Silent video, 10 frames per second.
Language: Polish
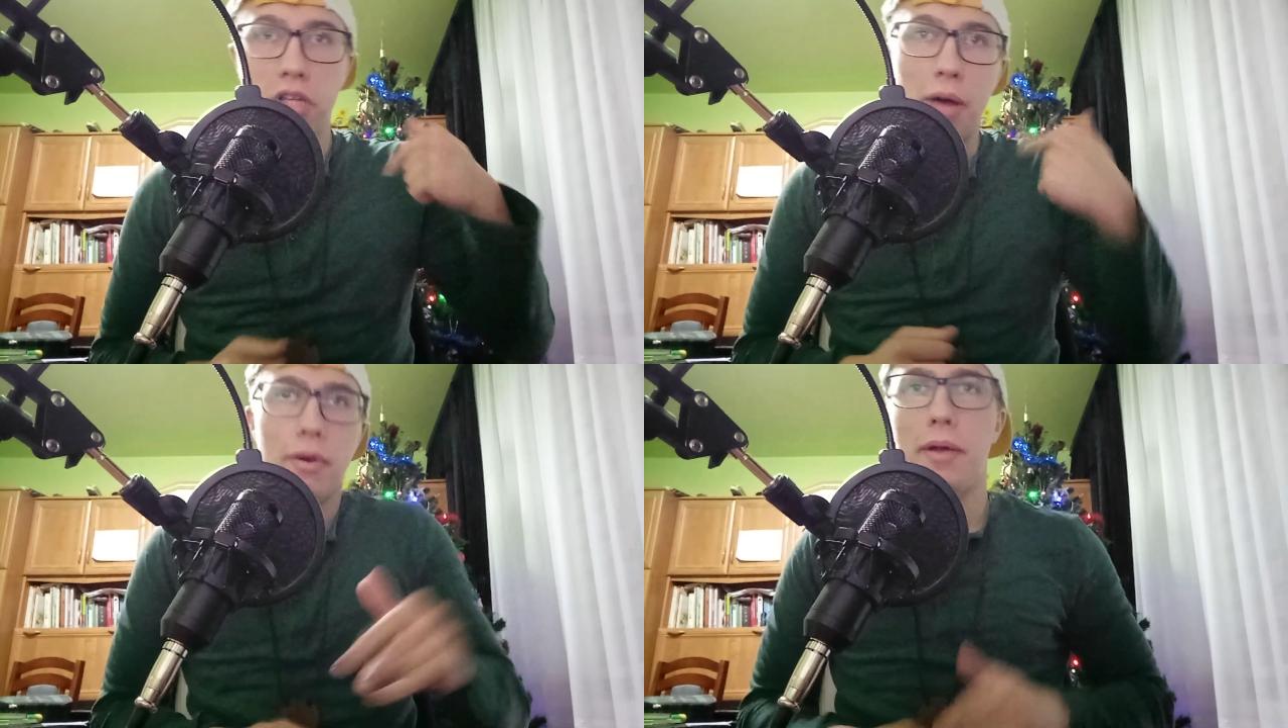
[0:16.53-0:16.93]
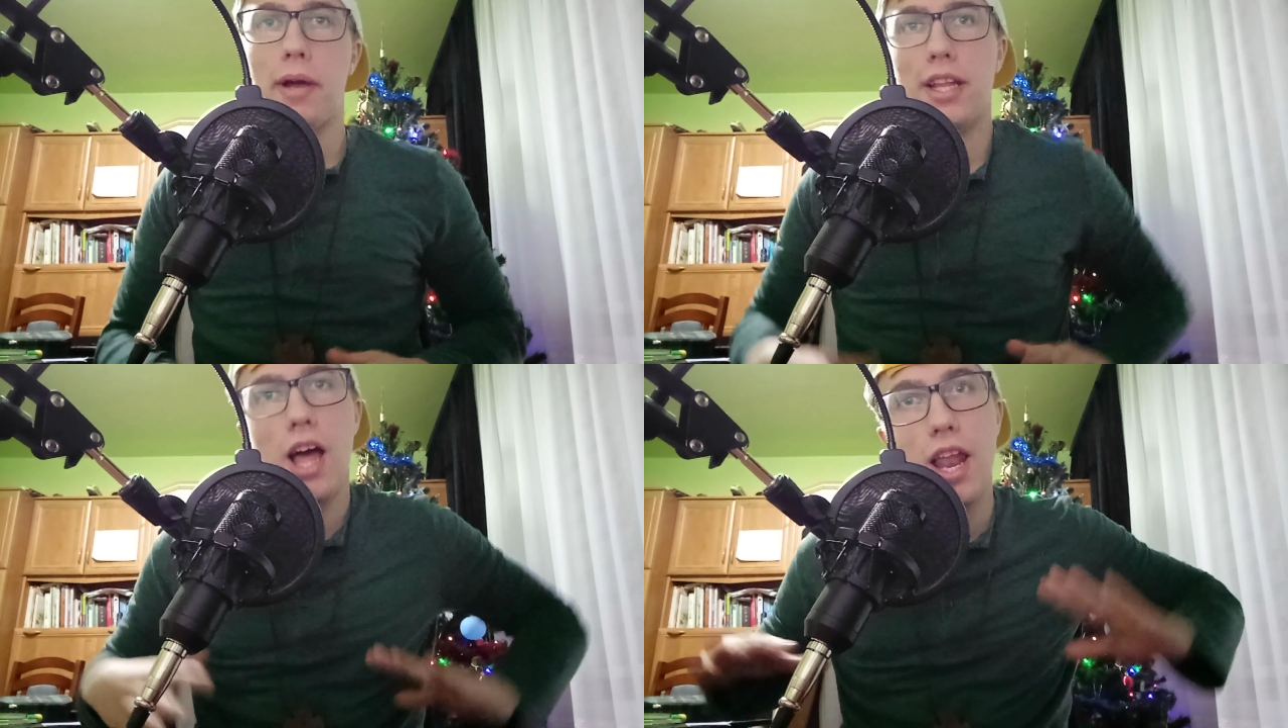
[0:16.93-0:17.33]
na moim
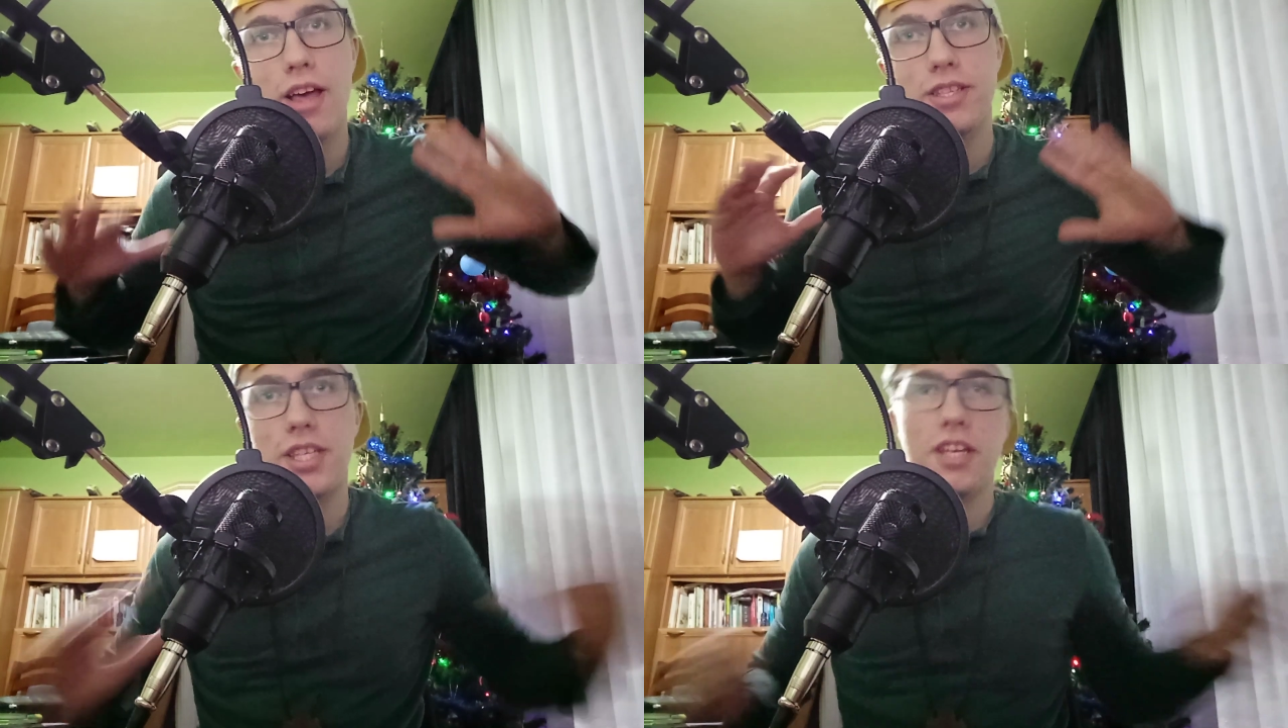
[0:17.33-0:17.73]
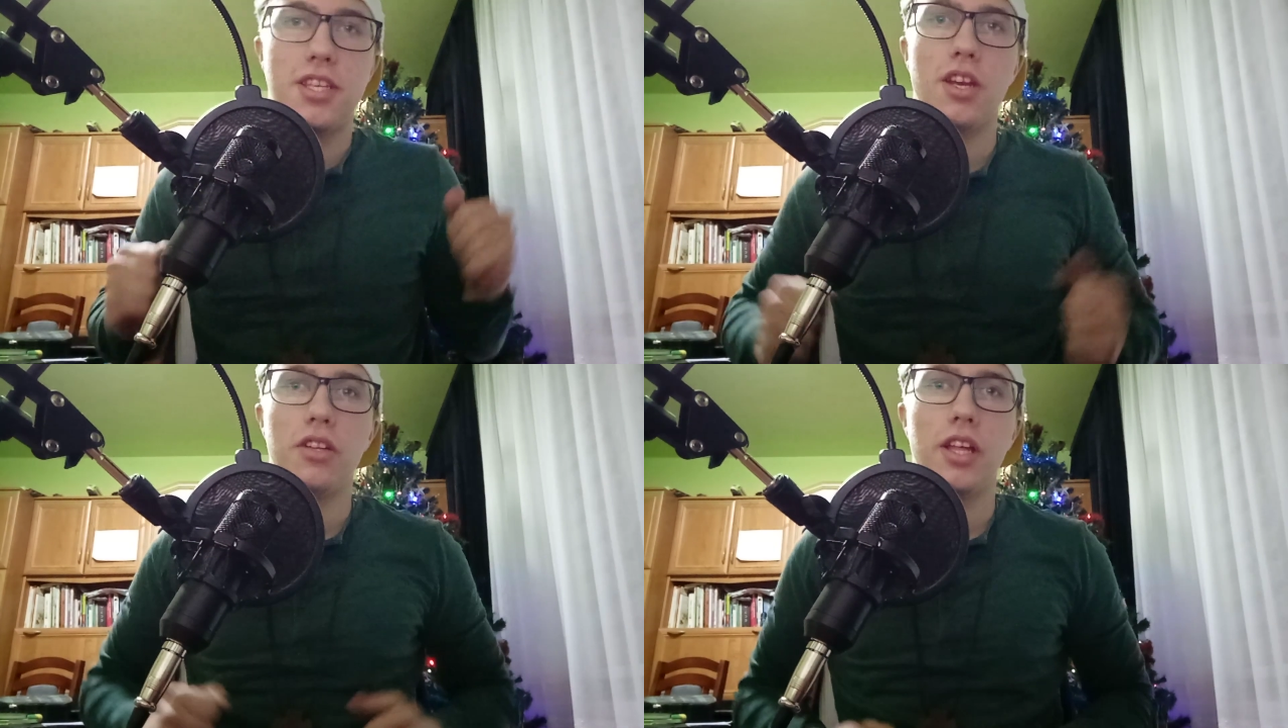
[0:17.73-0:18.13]
kanale, z tej
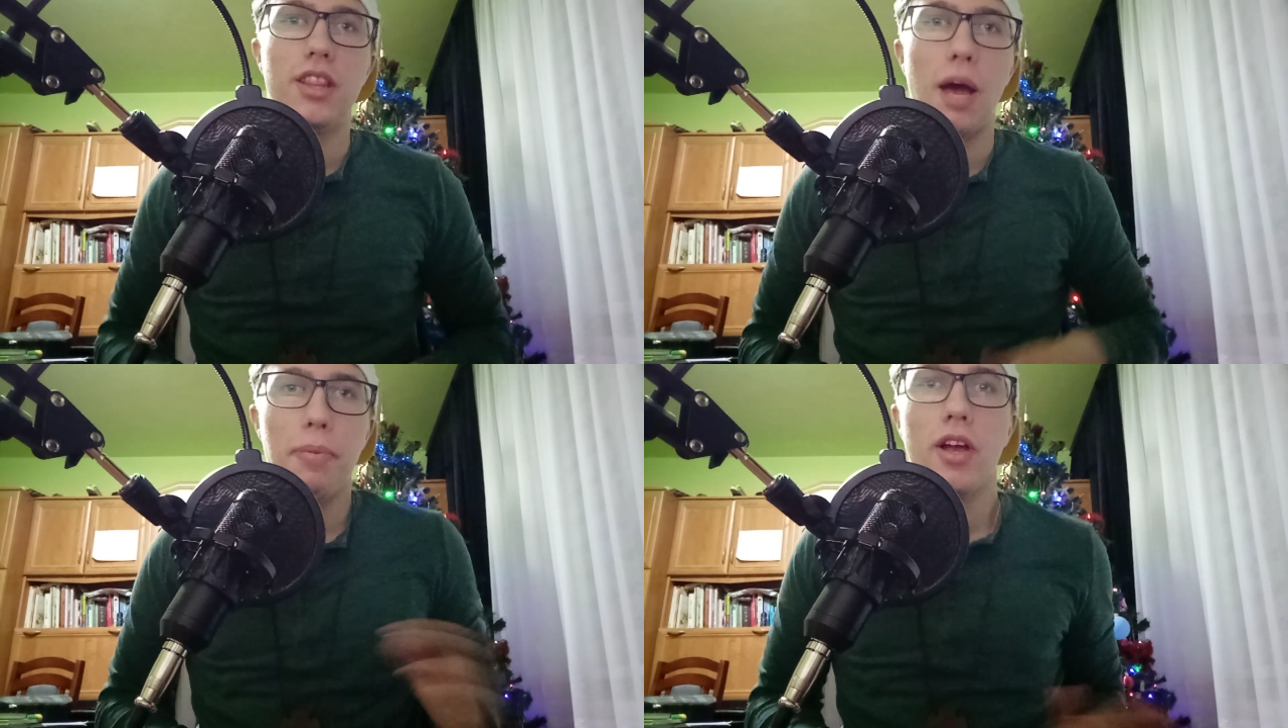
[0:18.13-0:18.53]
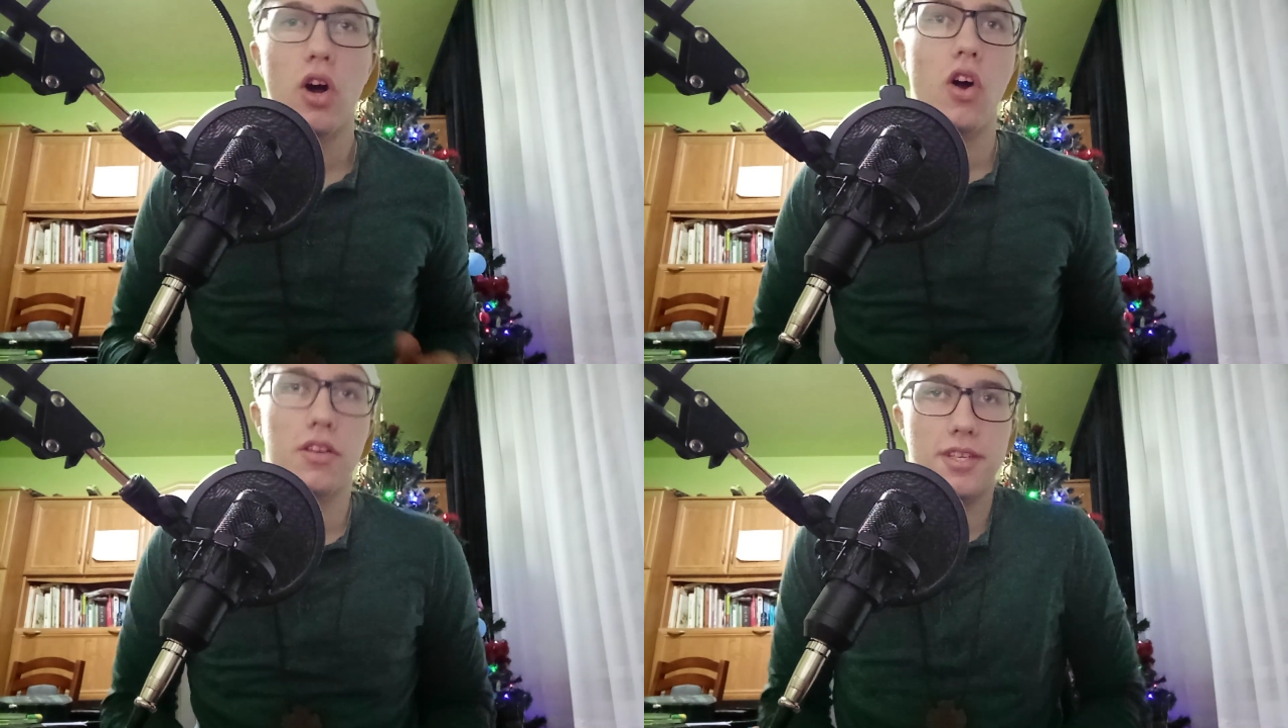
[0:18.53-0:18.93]
strony Dappy
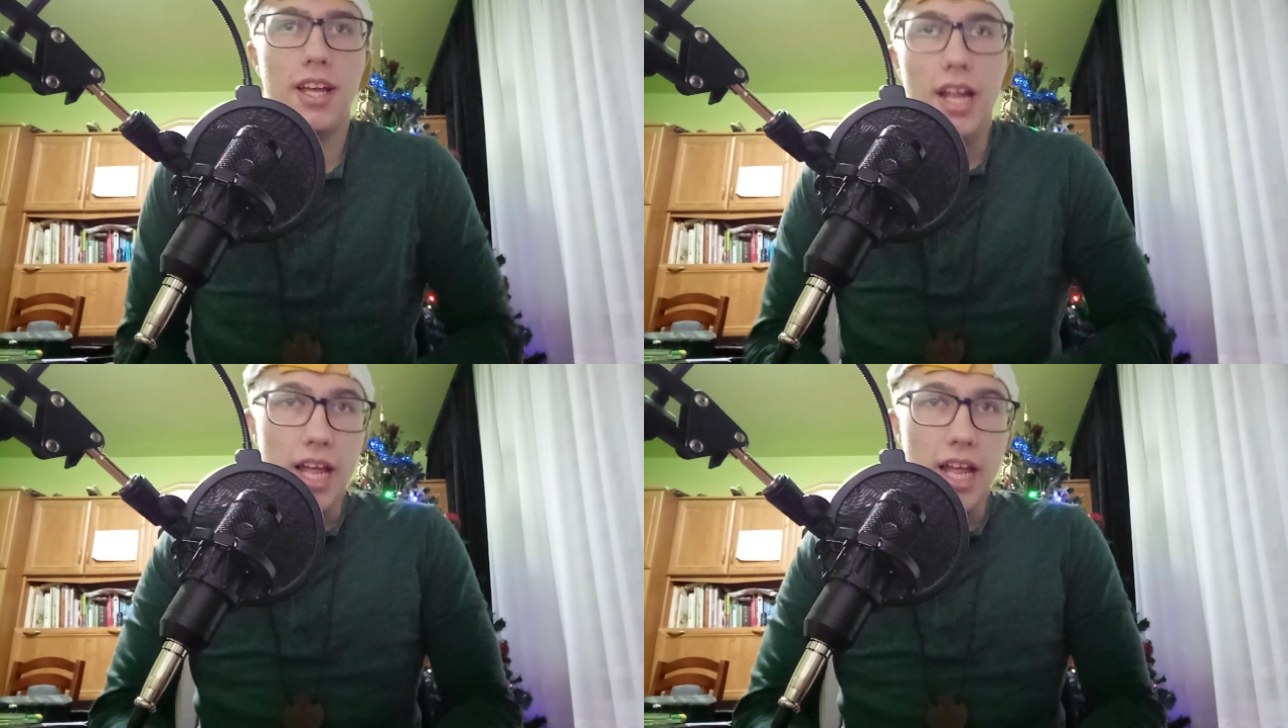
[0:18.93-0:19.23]
Cox